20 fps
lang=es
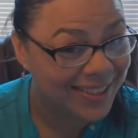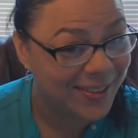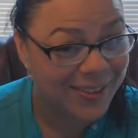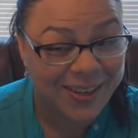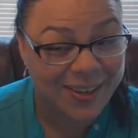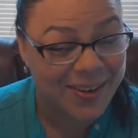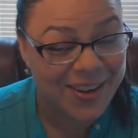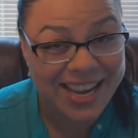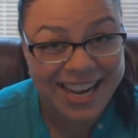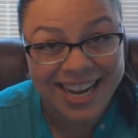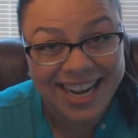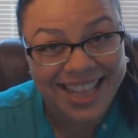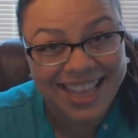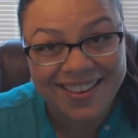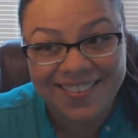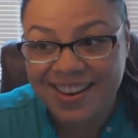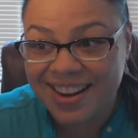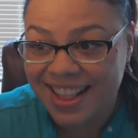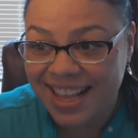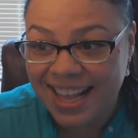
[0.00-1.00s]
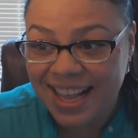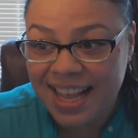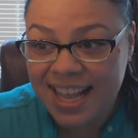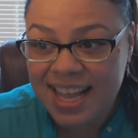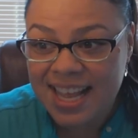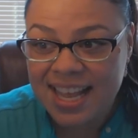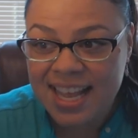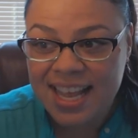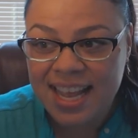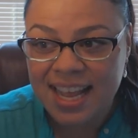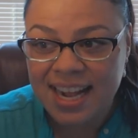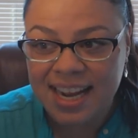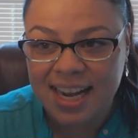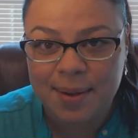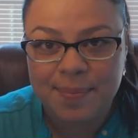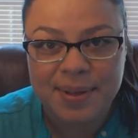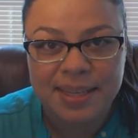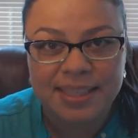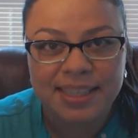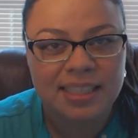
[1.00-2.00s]
yo no creo que a nadie, ¿verdad?
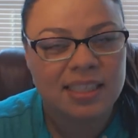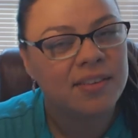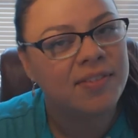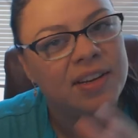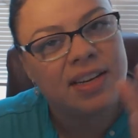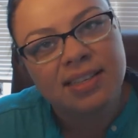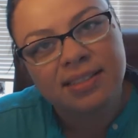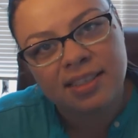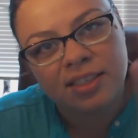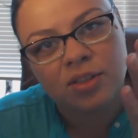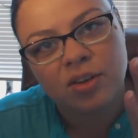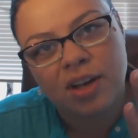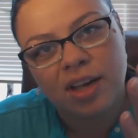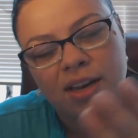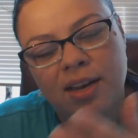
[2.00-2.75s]
Realmente te felicito,